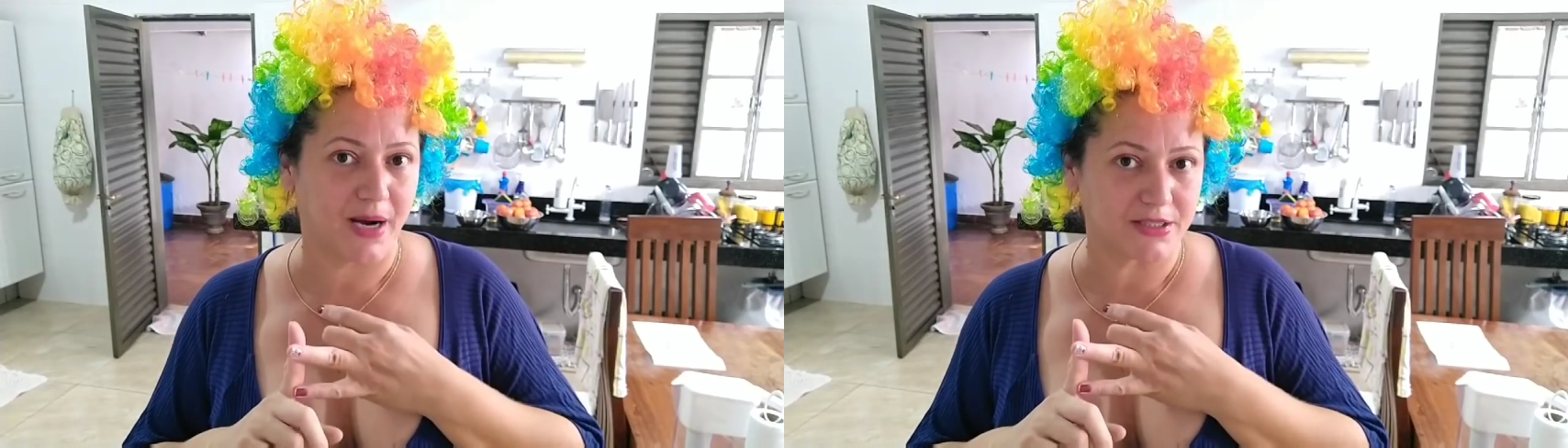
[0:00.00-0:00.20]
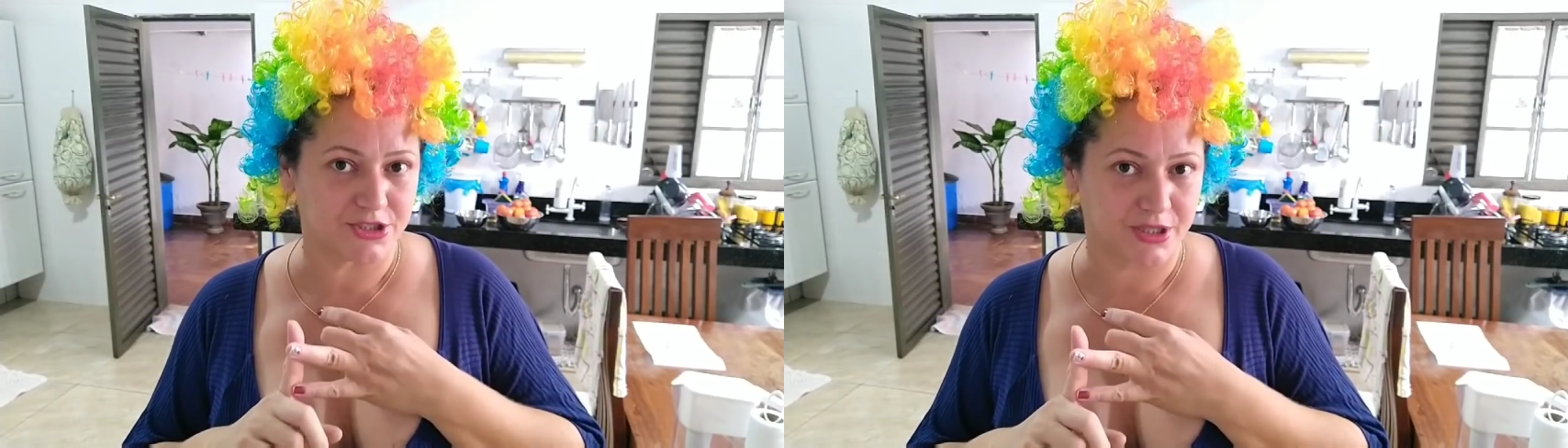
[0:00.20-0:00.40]

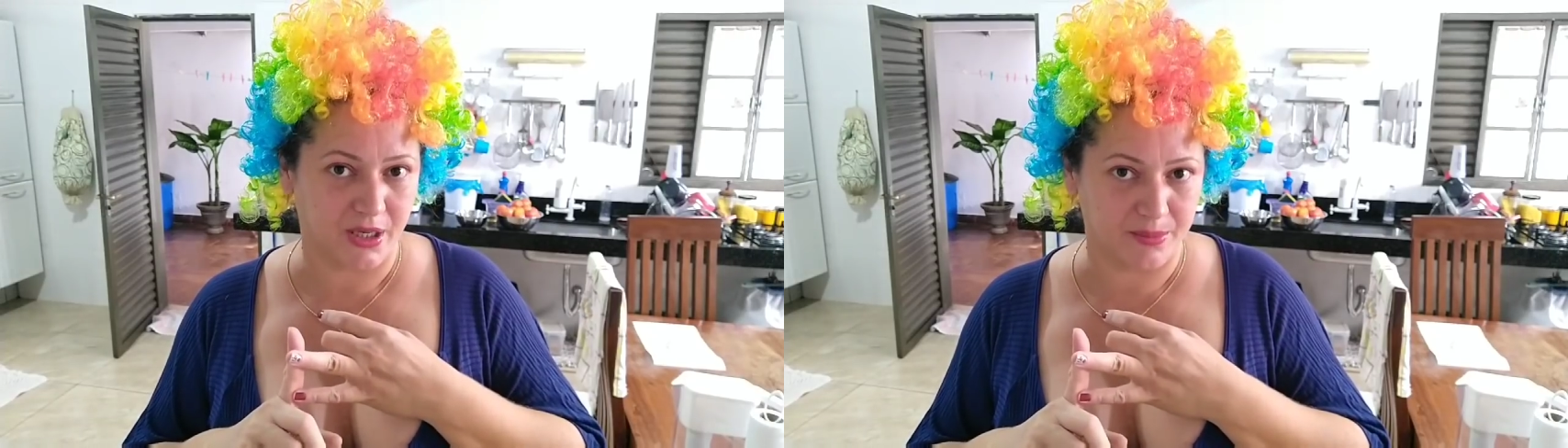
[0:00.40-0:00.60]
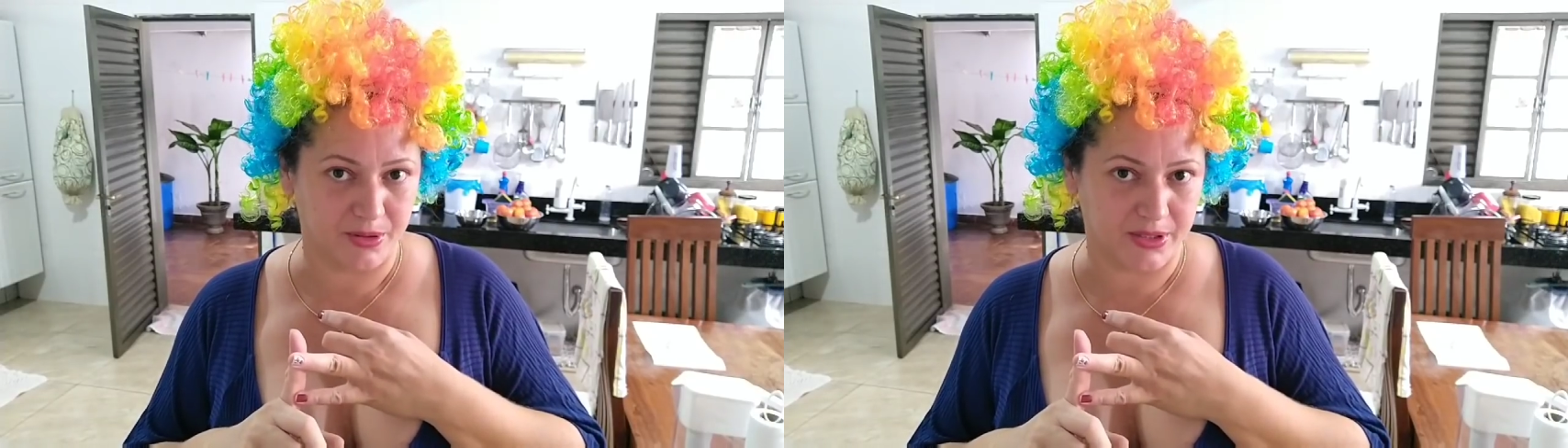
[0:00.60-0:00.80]
parte de
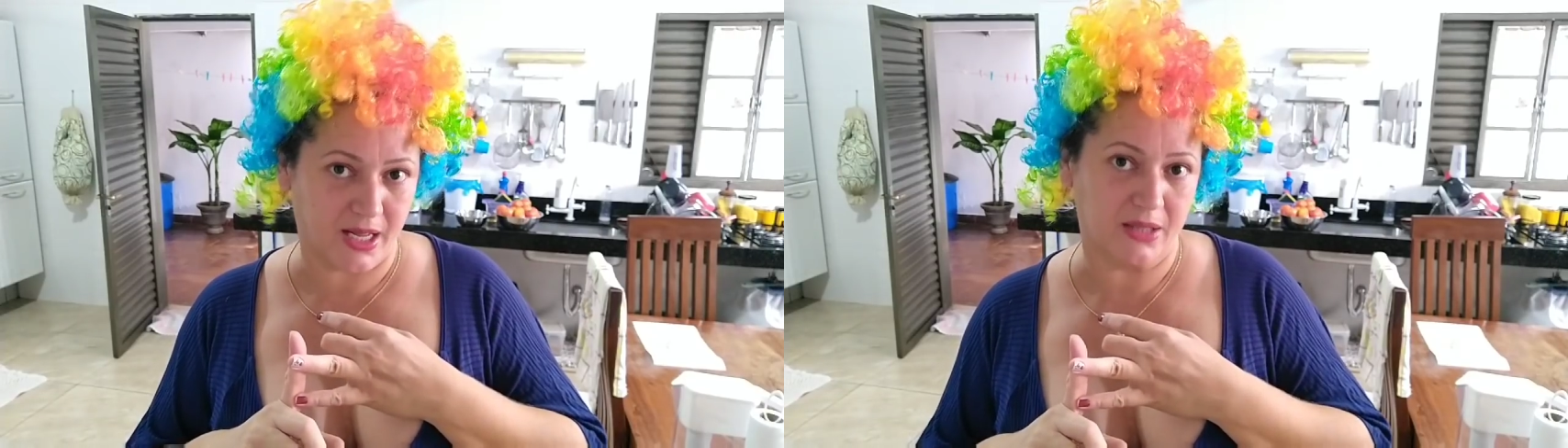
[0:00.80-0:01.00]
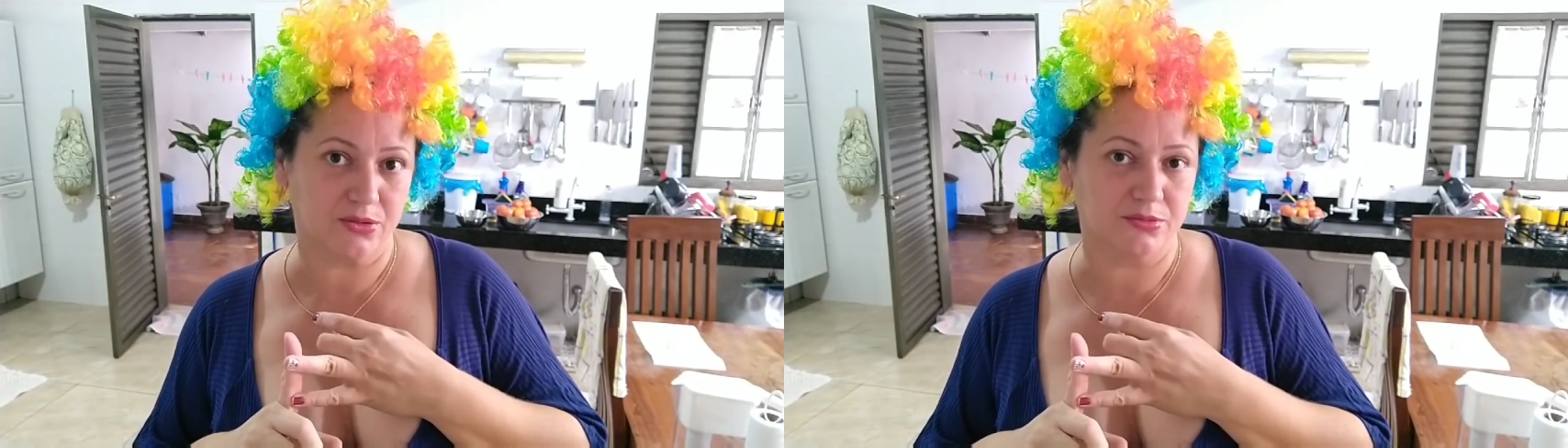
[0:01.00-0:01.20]

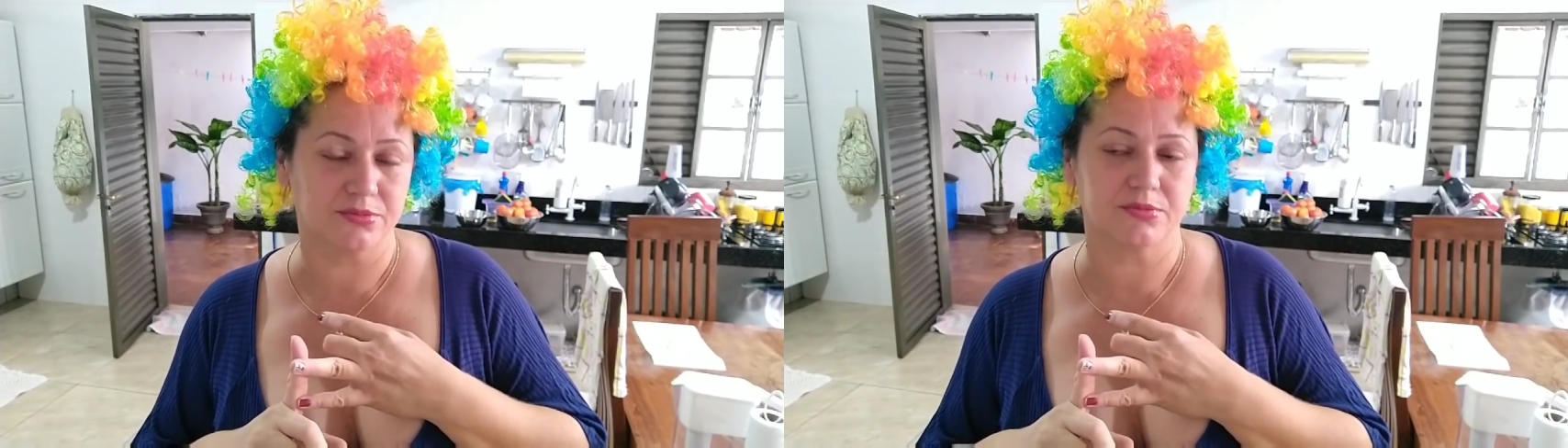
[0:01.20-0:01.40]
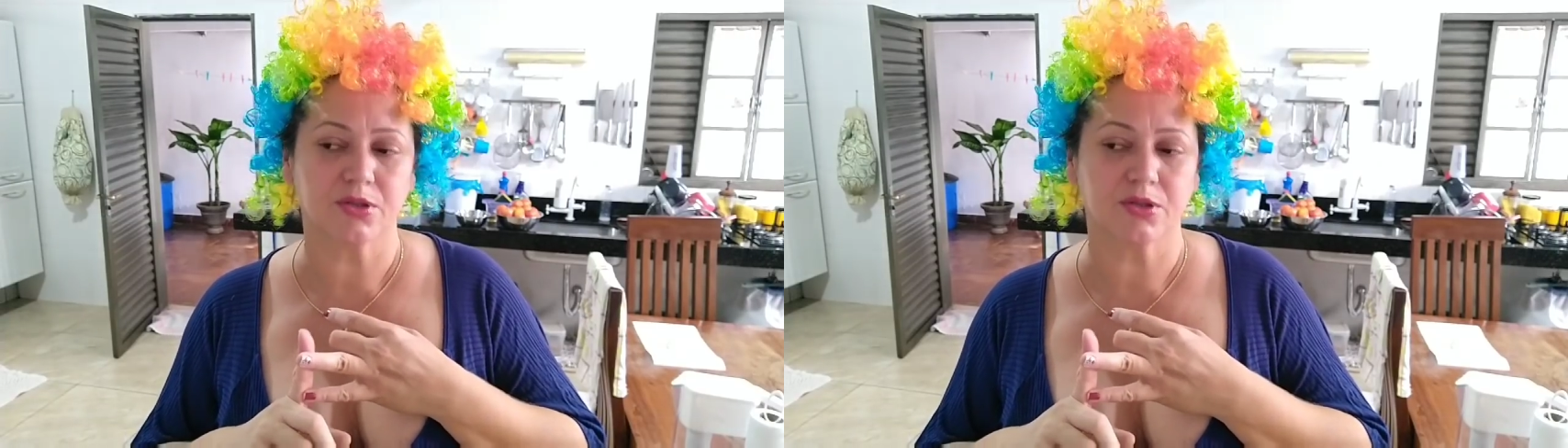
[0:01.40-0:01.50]
carboidrato.